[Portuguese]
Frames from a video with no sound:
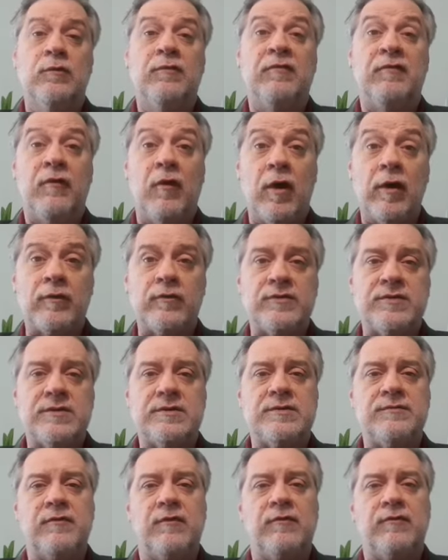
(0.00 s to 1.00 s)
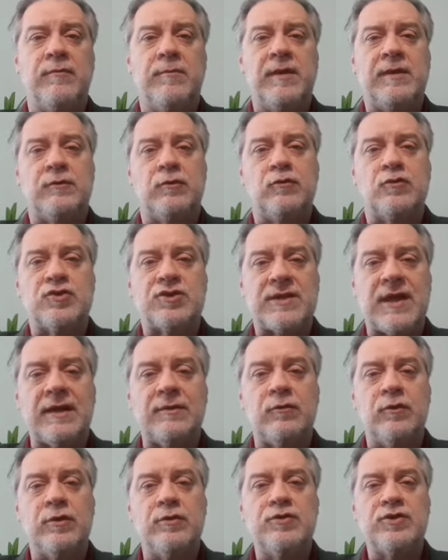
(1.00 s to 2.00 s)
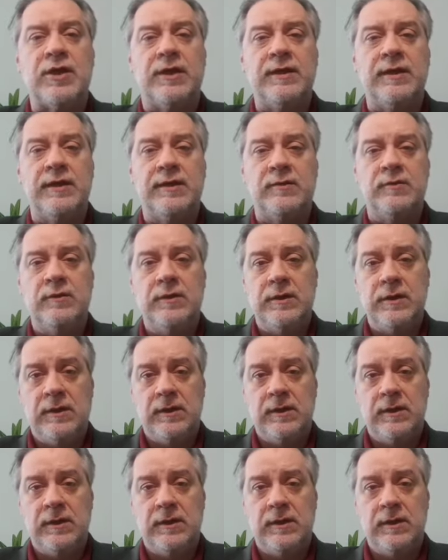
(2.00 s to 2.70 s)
o Fórum de Desenvolvimento do Estado do Rio de Janeiro,